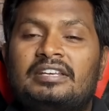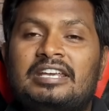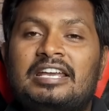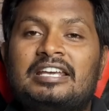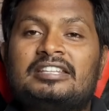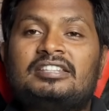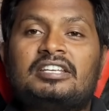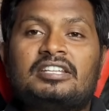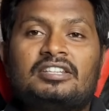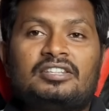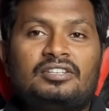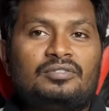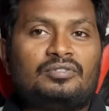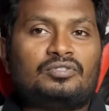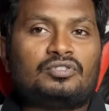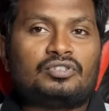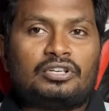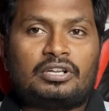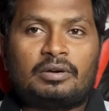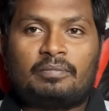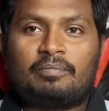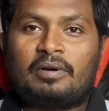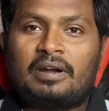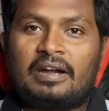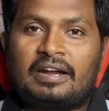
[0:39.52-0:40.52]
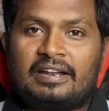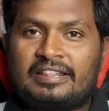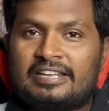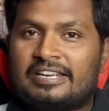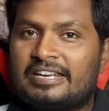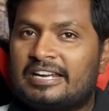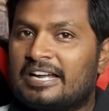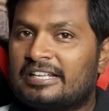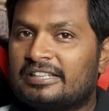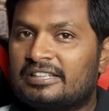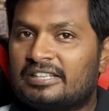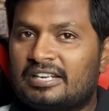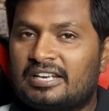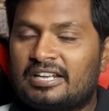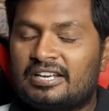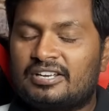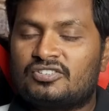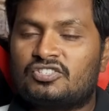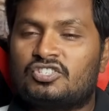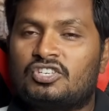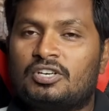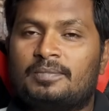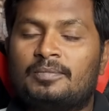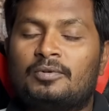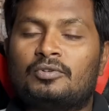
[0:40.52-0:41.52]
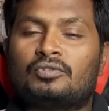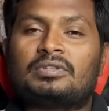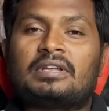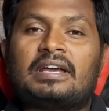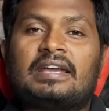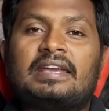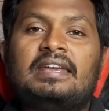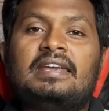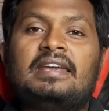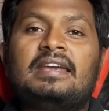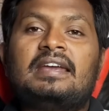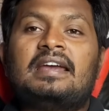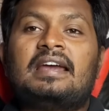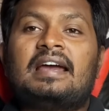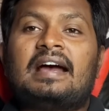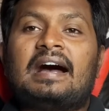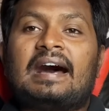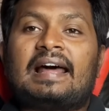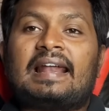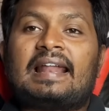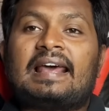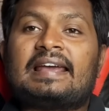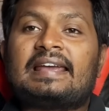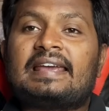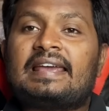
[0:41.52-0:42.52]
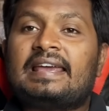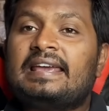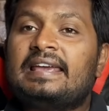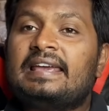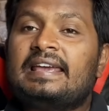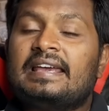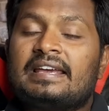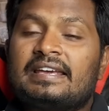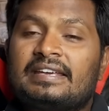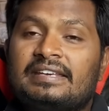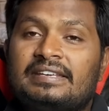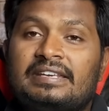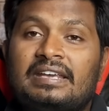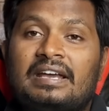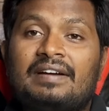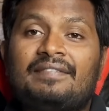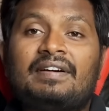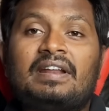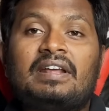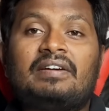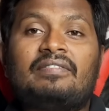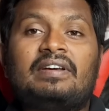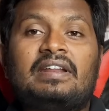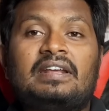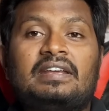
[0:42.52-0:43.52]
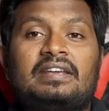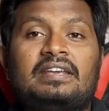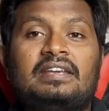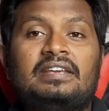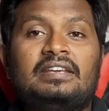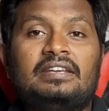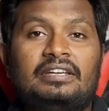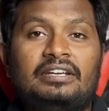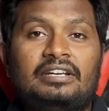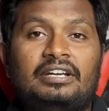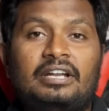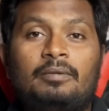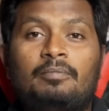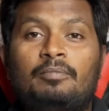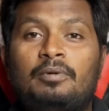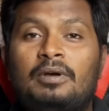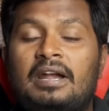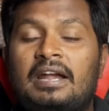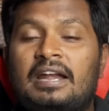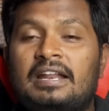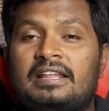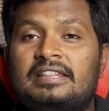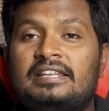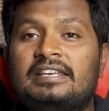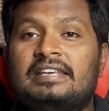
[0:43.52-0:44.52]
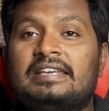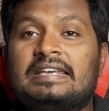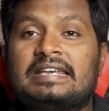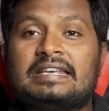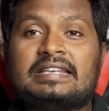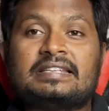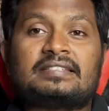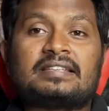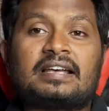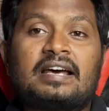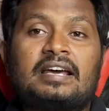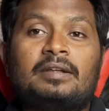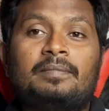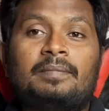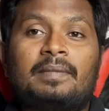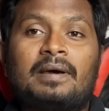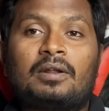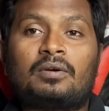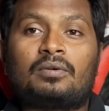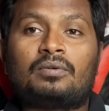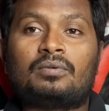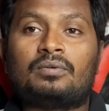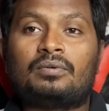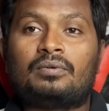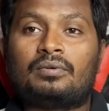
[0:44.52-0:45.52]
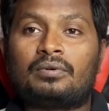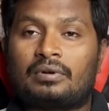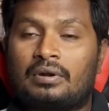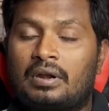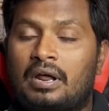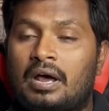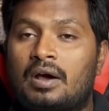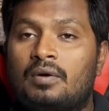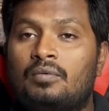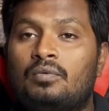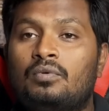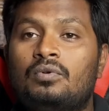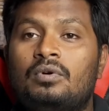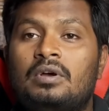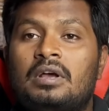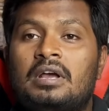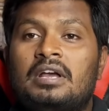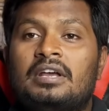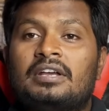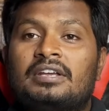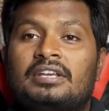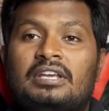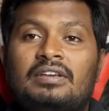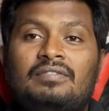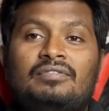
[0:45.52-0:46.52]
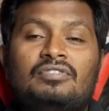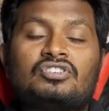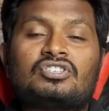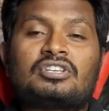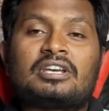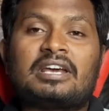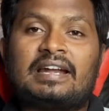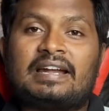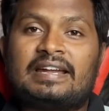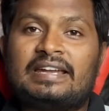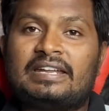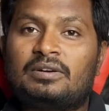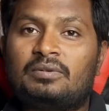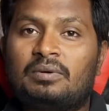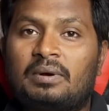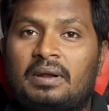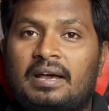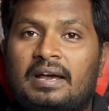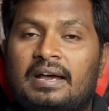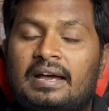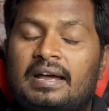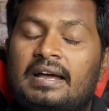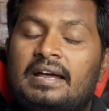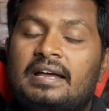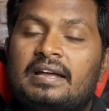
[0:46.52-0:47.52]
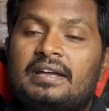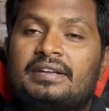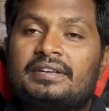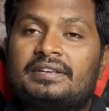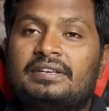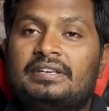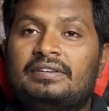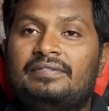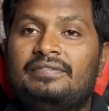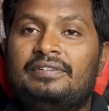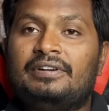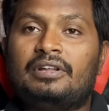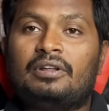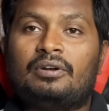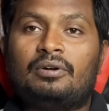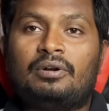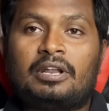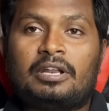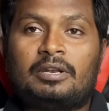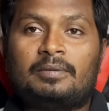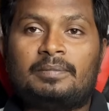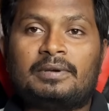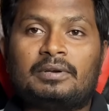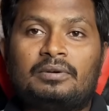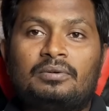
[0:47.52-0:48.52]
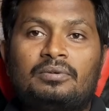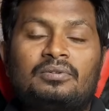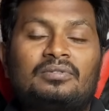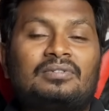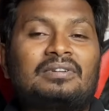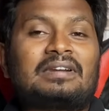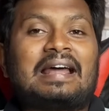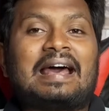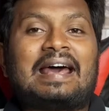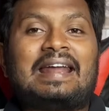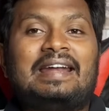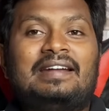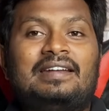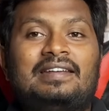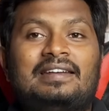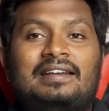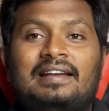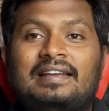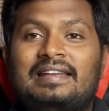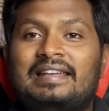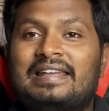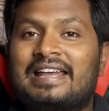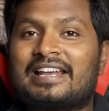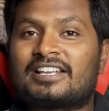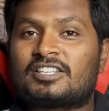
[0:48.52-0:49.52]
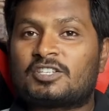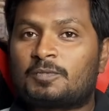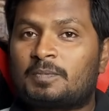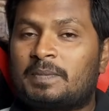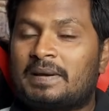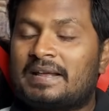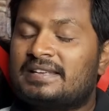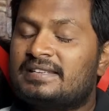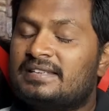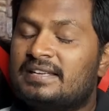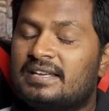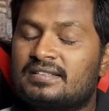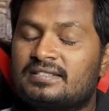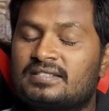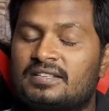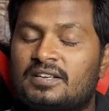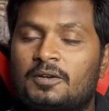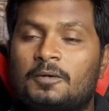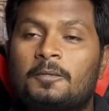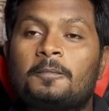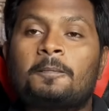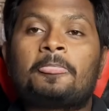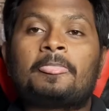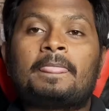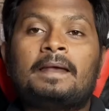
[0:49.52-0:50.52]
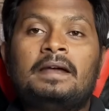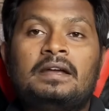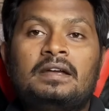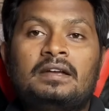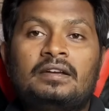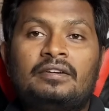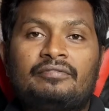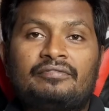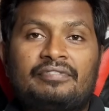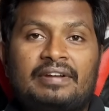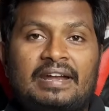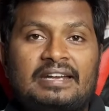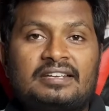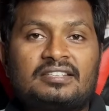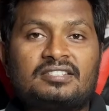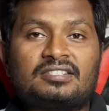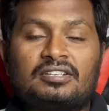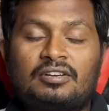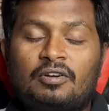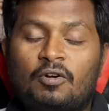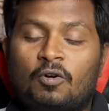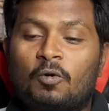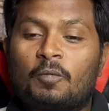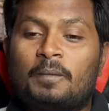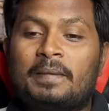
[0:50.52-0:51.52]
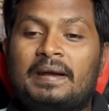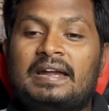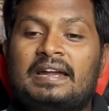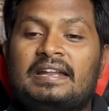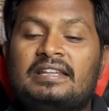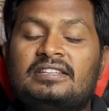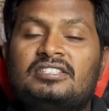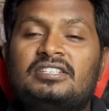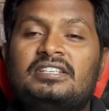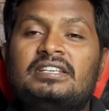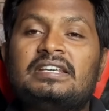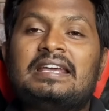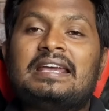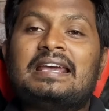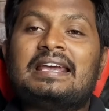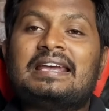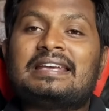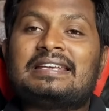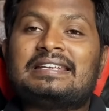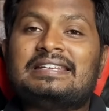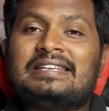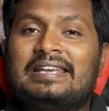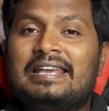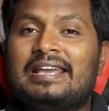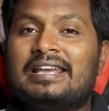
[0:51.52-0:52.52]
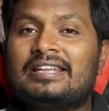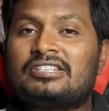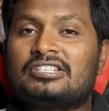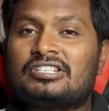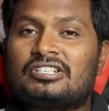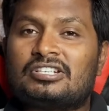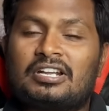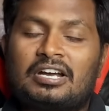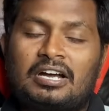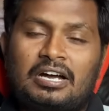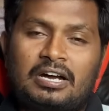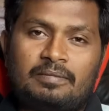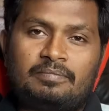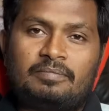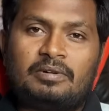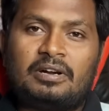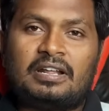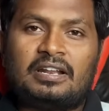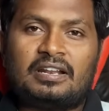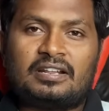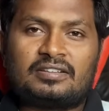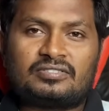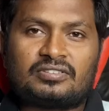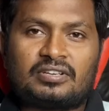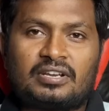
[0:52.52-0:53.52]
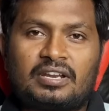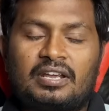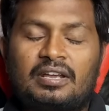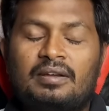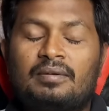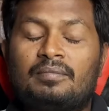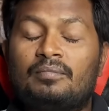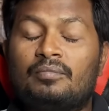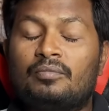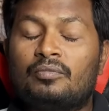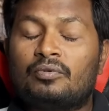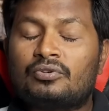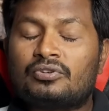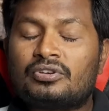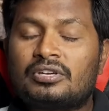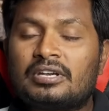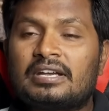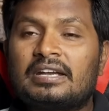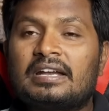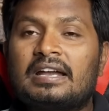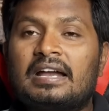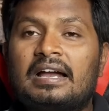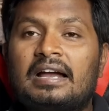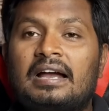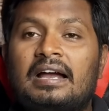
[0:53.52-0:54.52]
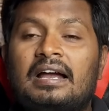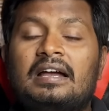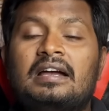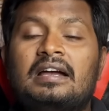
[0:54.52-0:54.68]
ఏ తేదీ నుంచి డబ్బులు అనేది ఖాతాలకు జమ అవుతాయి అలాగే ఎవరెవరికి ఈ డబ్బులు అనేది ఈసారి మనకు రావు ఈ విషయాలన్నీ కూడా ఈ వీడియోలో నేను మీకు క్లారిటీగా ఎక్స్ప్లెయిన్ చేస్తాను ఫ్రెండ్స్ గవర్నమెంట్ నుంచి ఏ చిన్న అప్డేట్ అయినా సరే ముఖ్యంగా